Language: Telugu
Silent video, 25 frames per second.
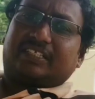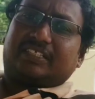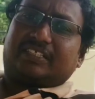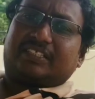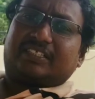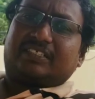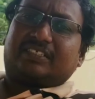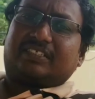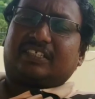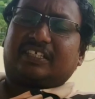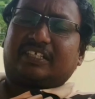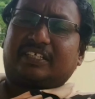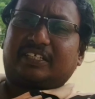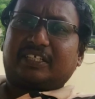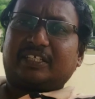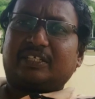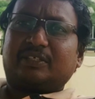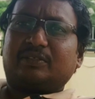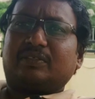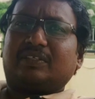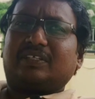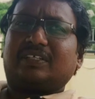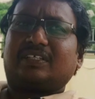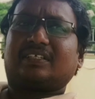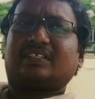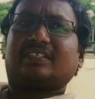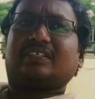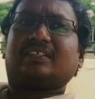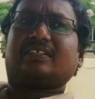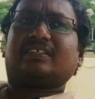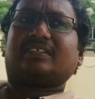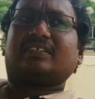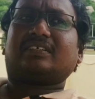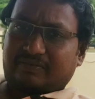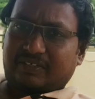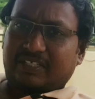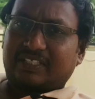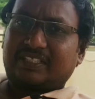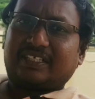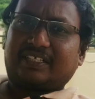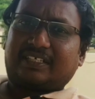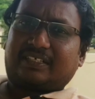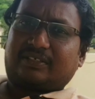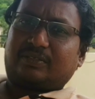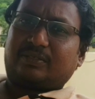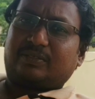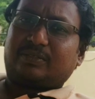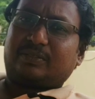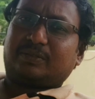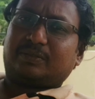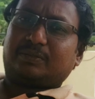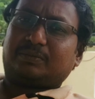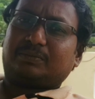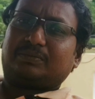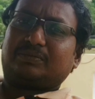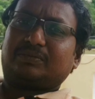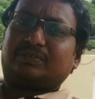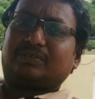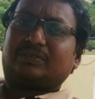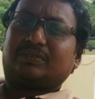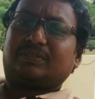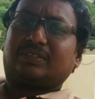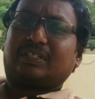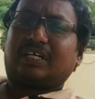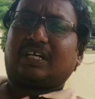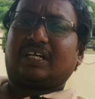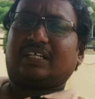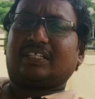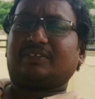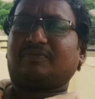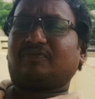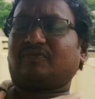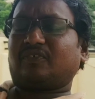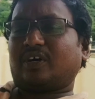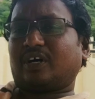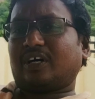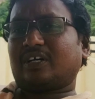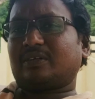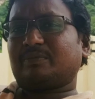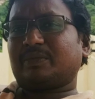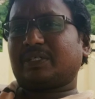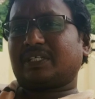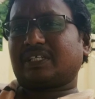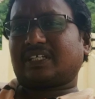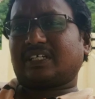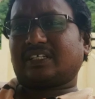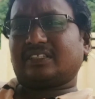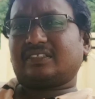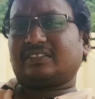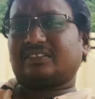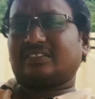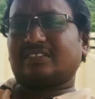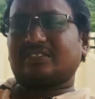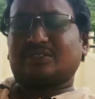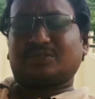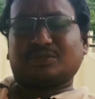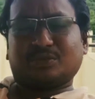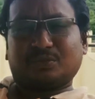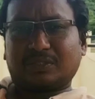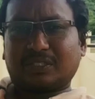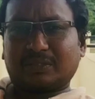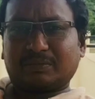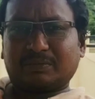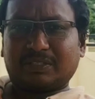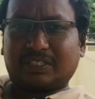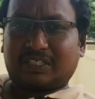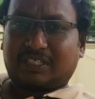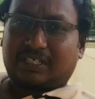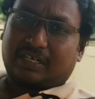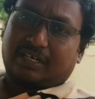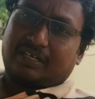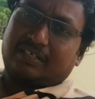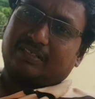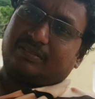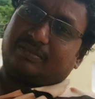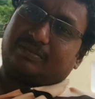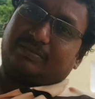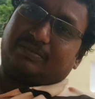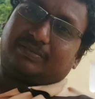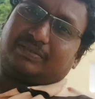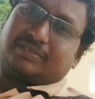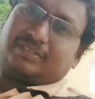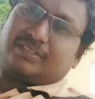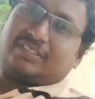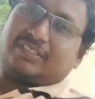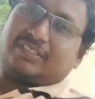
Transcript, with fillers: కండిషన్స్ ఇర్రెగ్యులర్ వెదర్కు అది ఫార్మర్కి అంత సూటబుల్ కాదు